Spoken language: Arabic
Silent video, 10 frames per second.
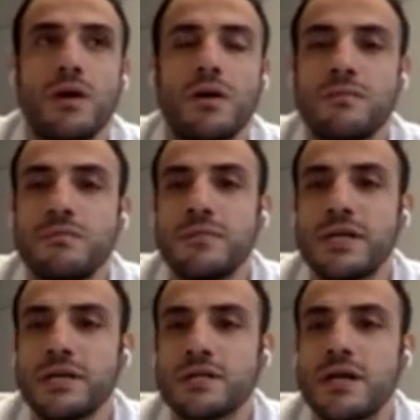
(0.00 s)

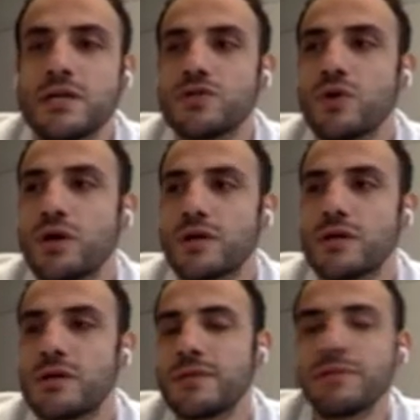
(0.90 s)
ميزات
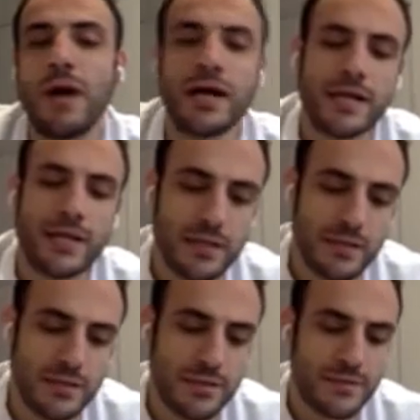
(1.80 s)
اخرى مثل ما حكيت
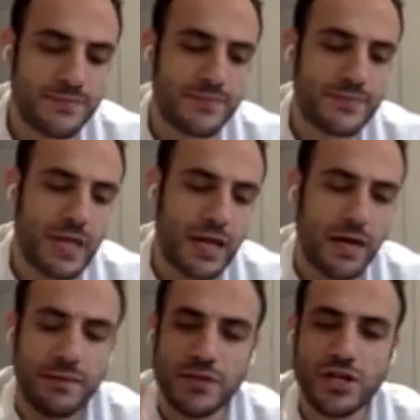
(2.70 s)

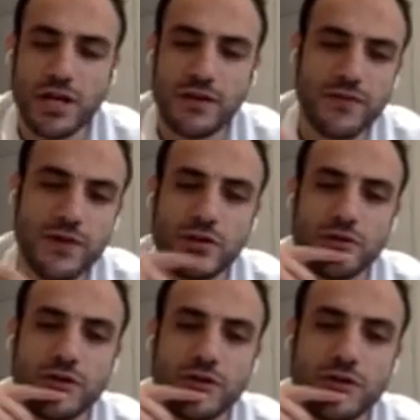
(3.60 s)
اهم شغله
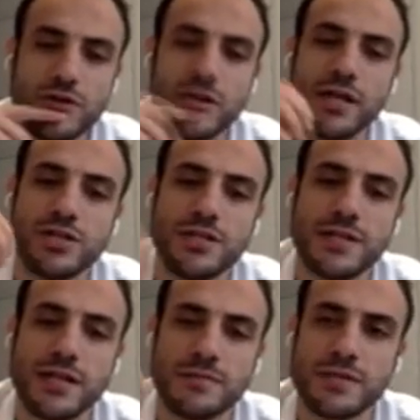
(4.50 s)
فيهم انه نحن الاجهزه اللي